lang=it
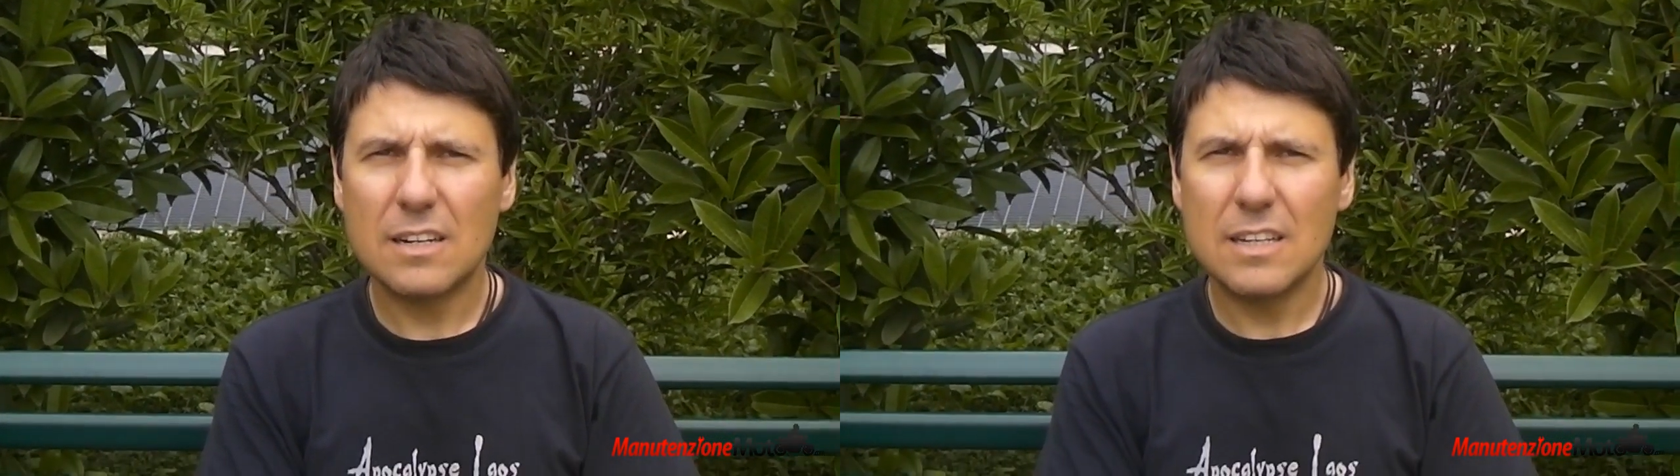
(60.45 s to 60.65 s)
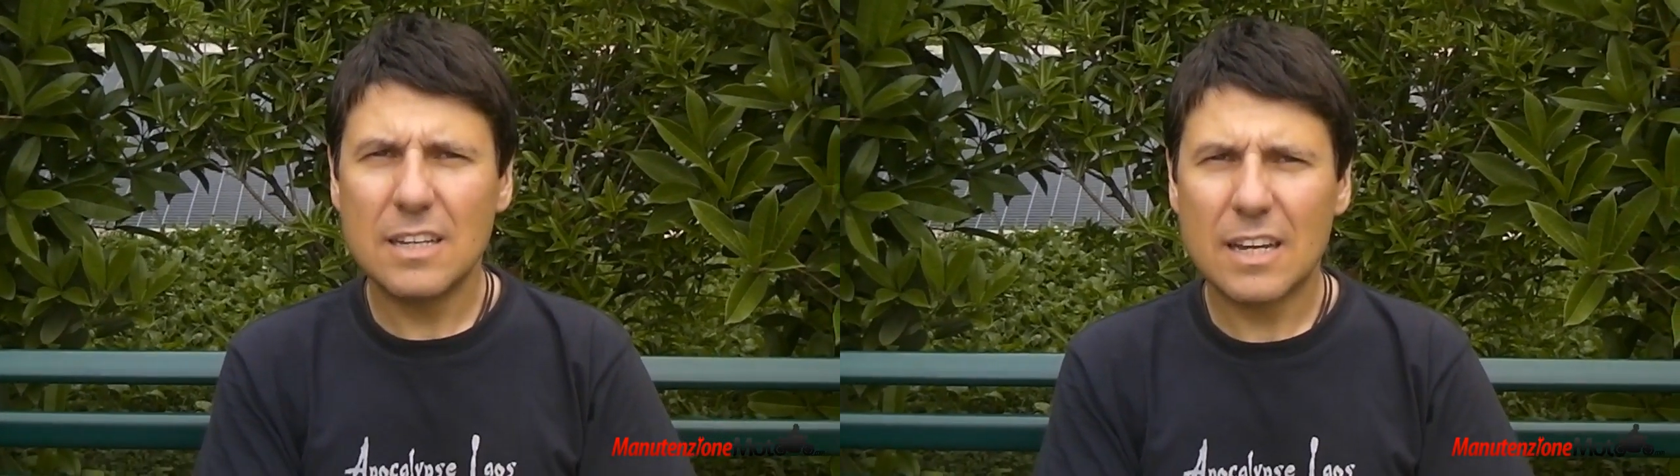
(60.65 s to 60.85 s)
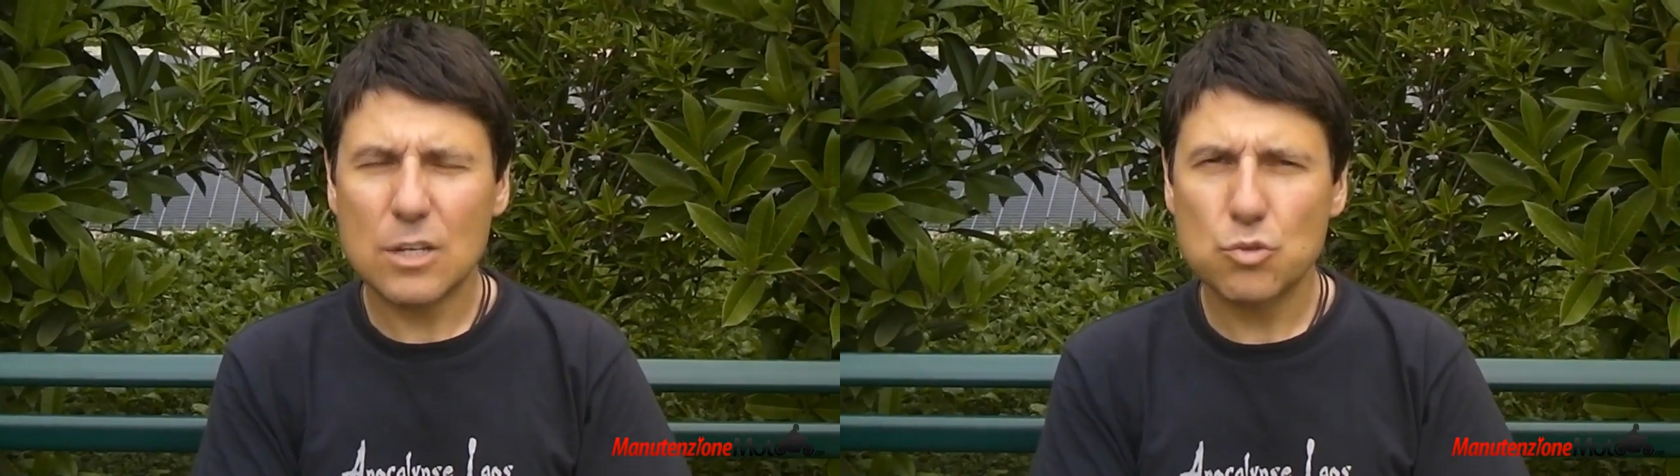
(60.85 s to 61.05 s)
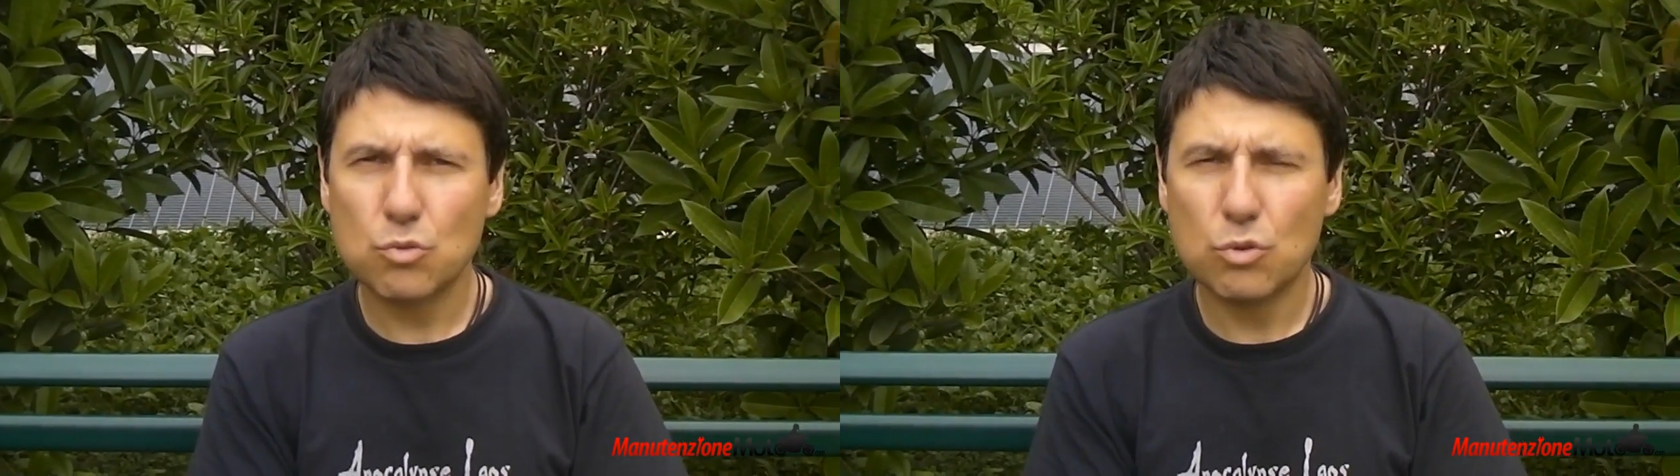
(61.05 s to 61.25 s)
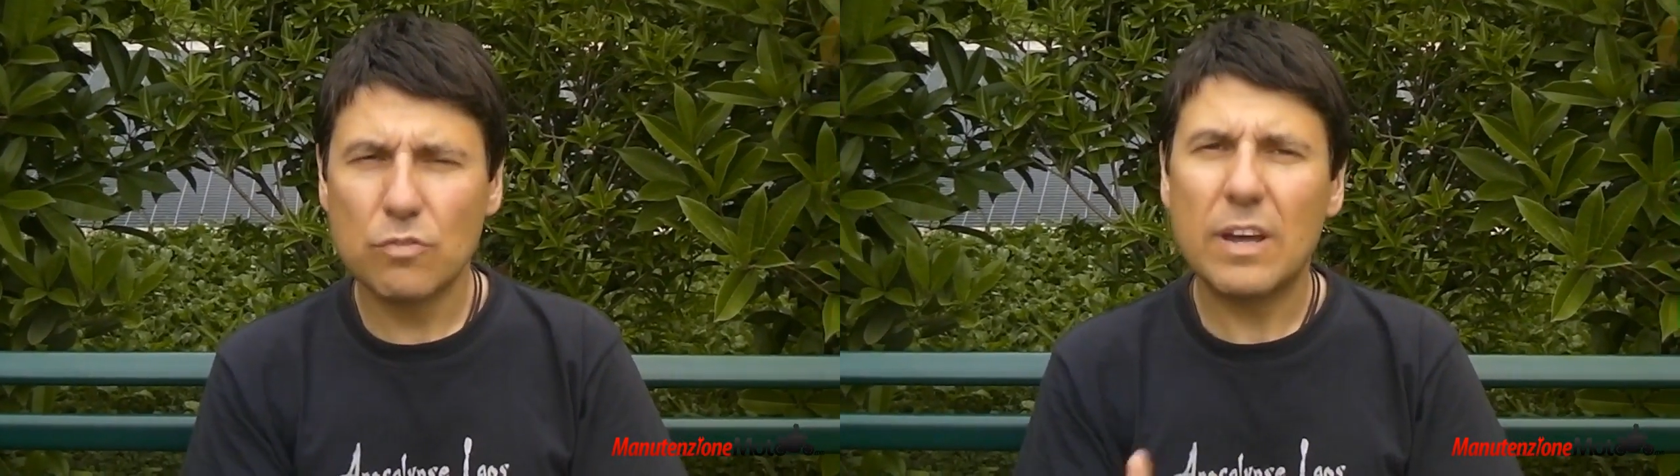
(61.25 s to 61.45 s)

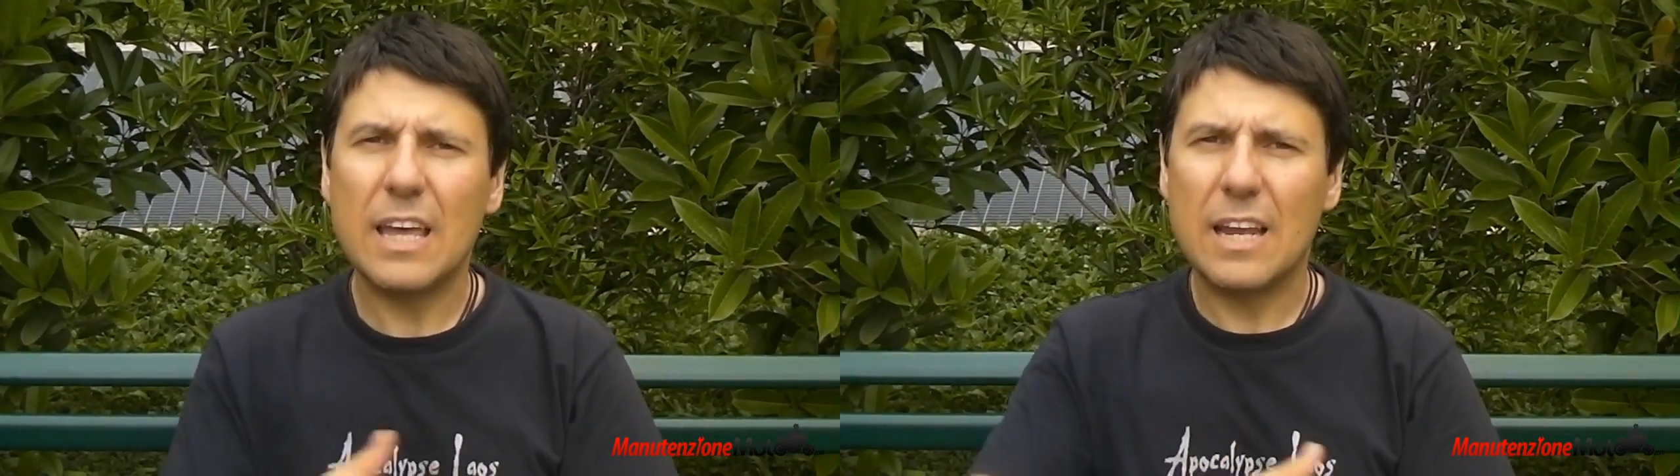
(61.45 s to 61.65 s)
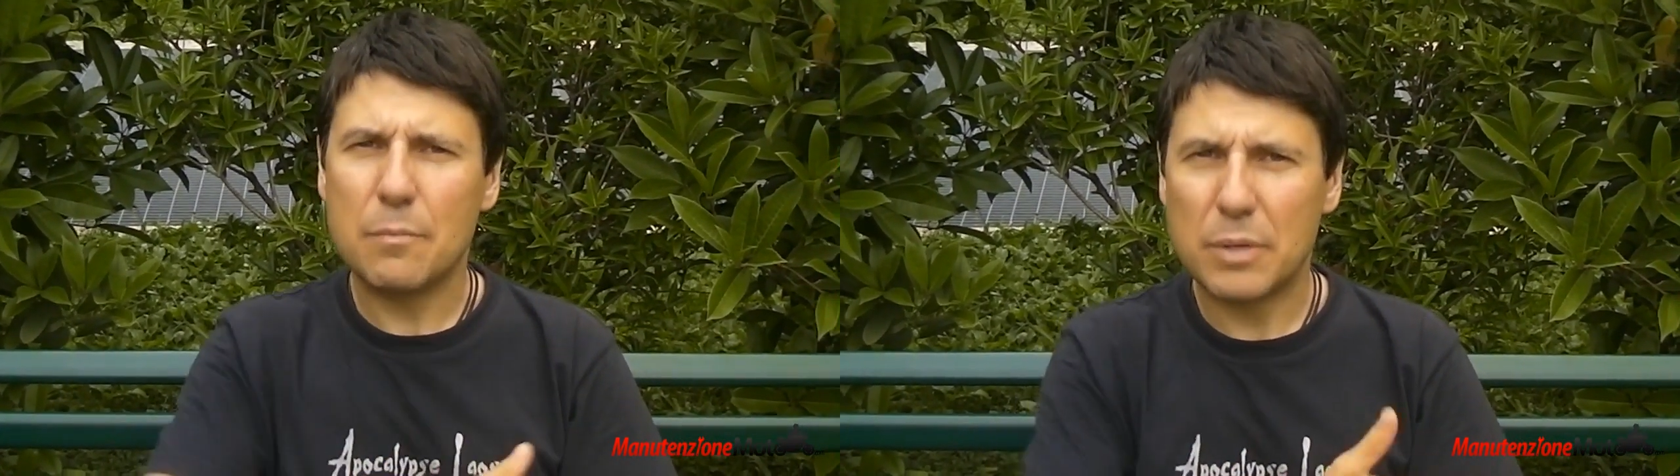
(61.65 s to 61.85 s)
l'ingresso curva e la